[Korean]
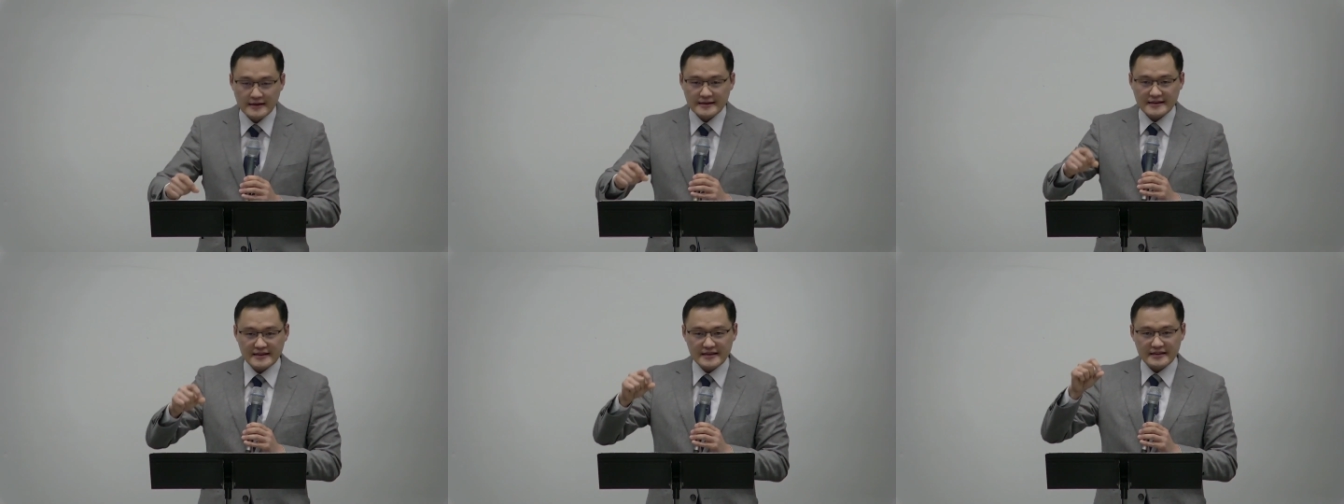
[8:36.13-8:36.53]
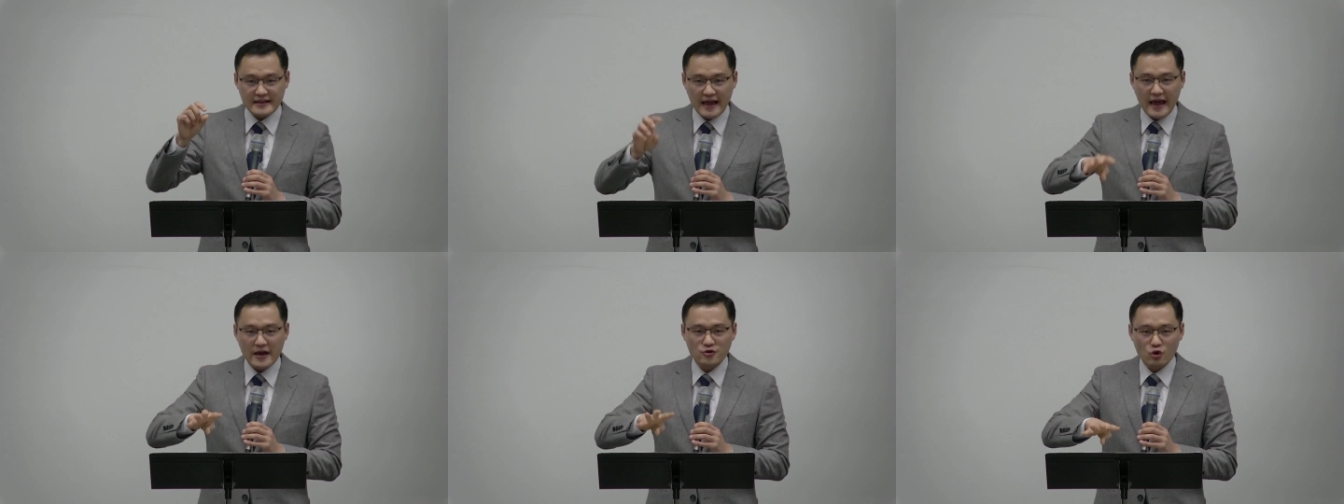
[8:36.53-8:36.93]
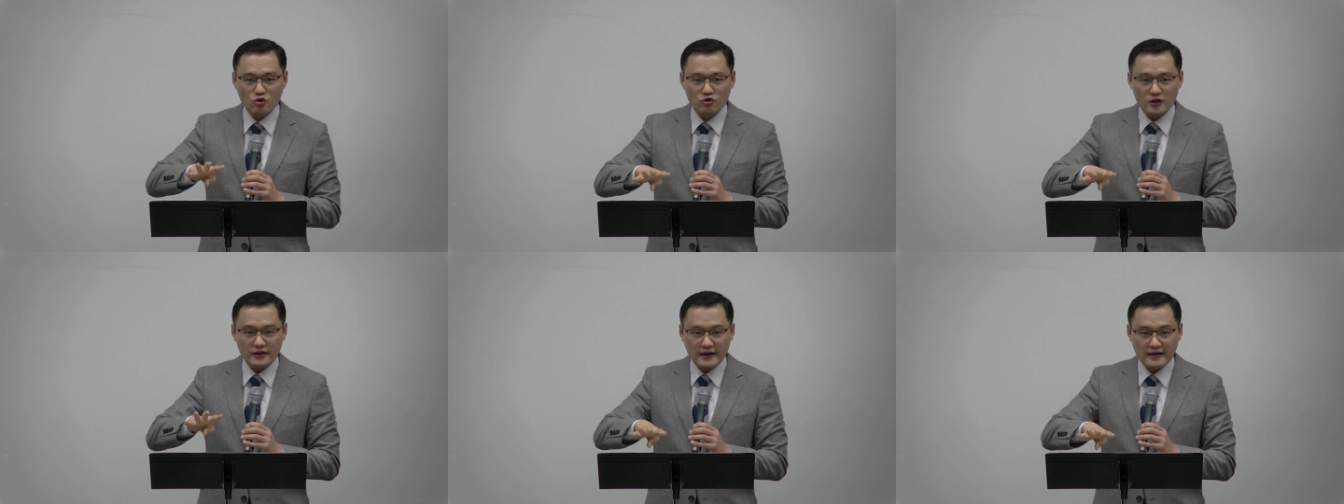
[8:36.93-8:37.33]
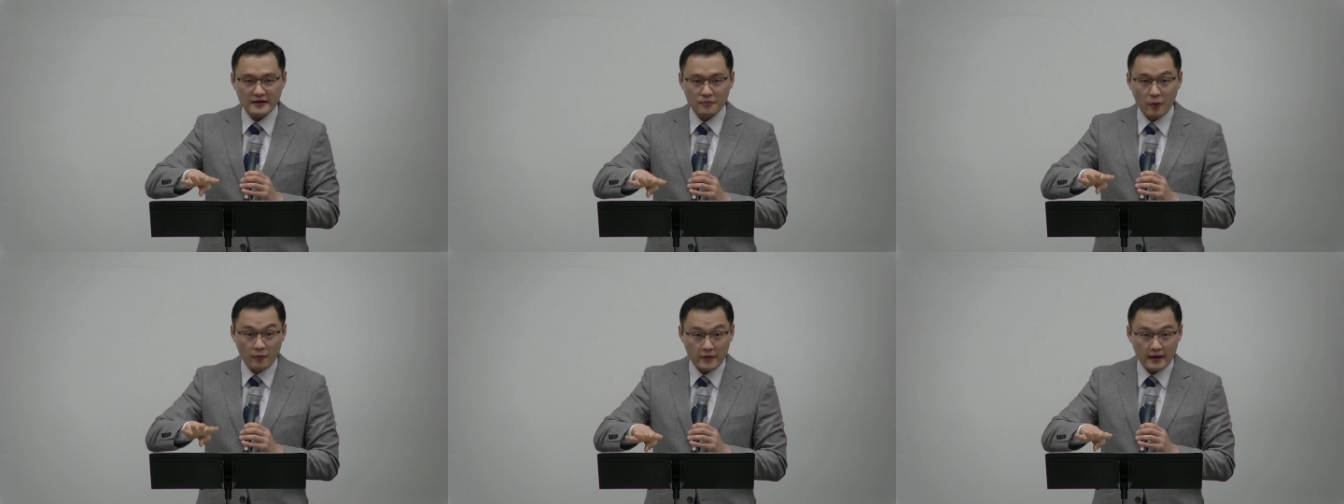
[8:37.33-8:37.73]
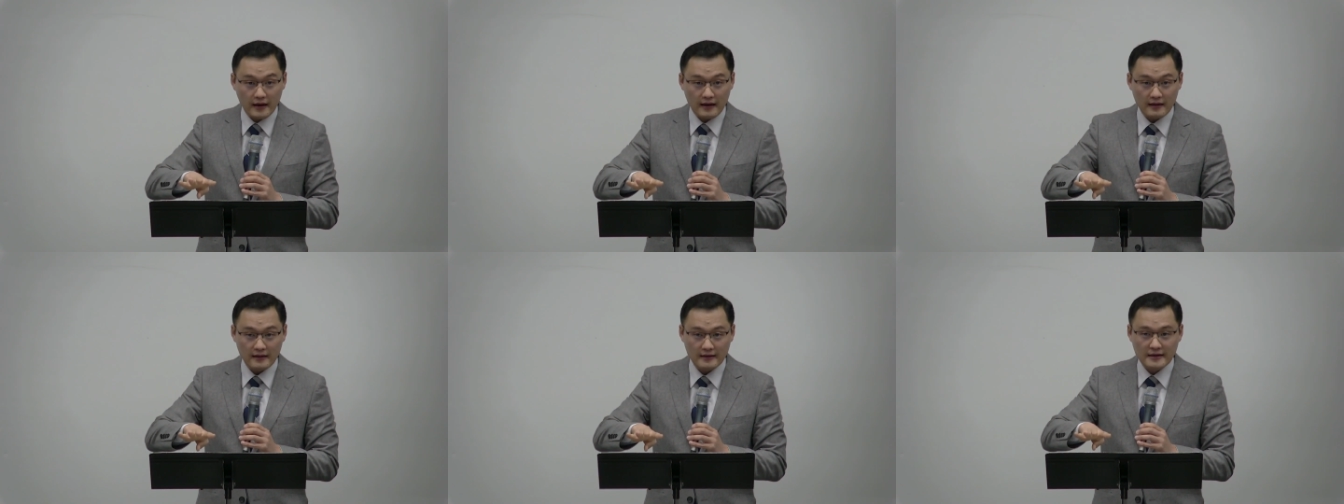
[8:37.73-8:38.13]
이 네 종류의 땅은
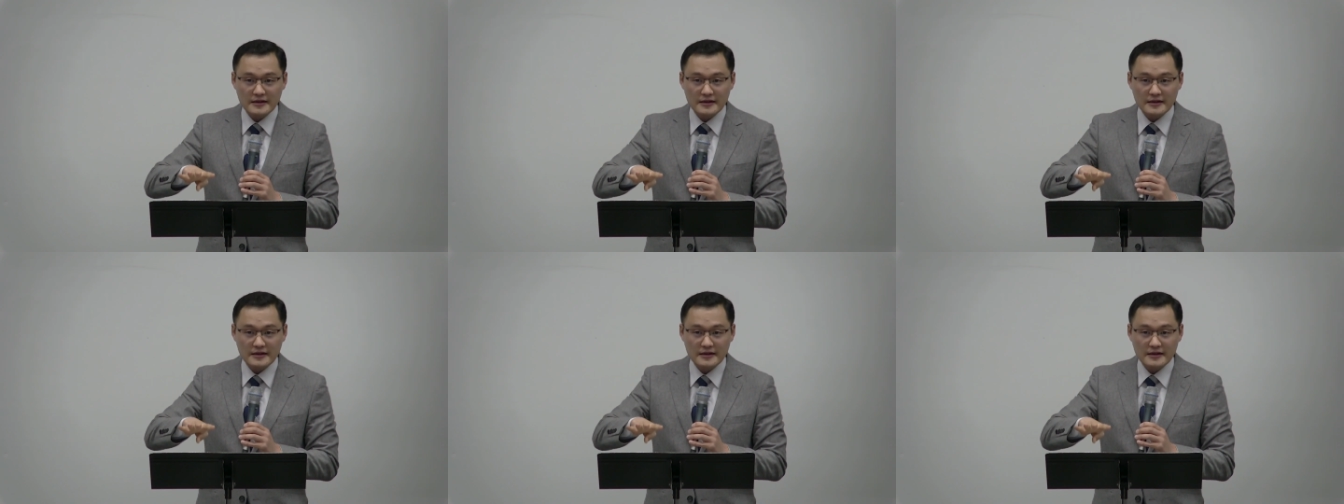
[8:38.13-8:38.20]
뭡니까?